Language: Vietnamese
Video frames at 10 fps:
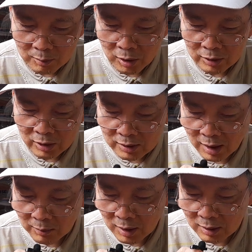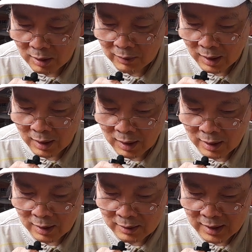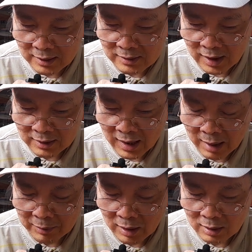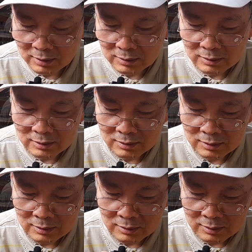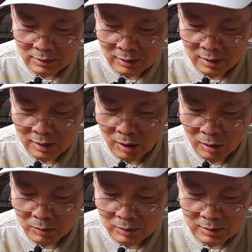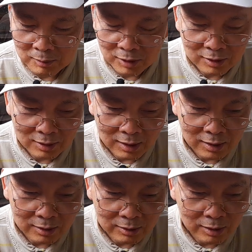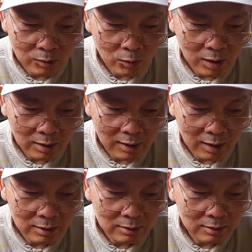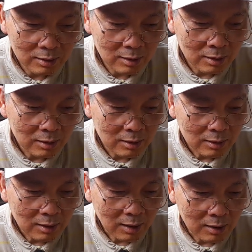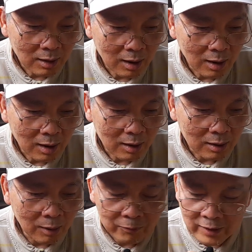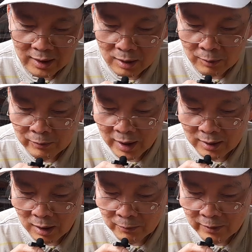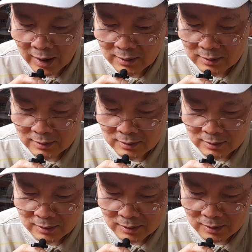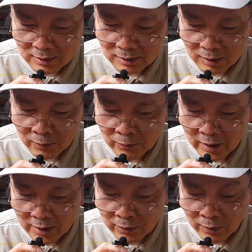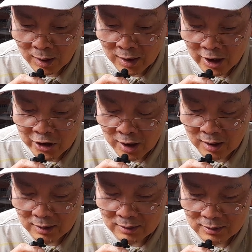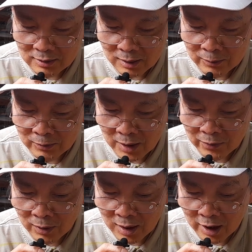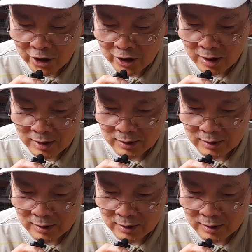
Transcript: môi trường sống á, nó phải là xanh sạch đẹp á con ghi vô môi trường là gì tự nhiên chú quên rồi nha hay là âm vết âm dạ. vết âm vết âm vết frontless á âm vết frontless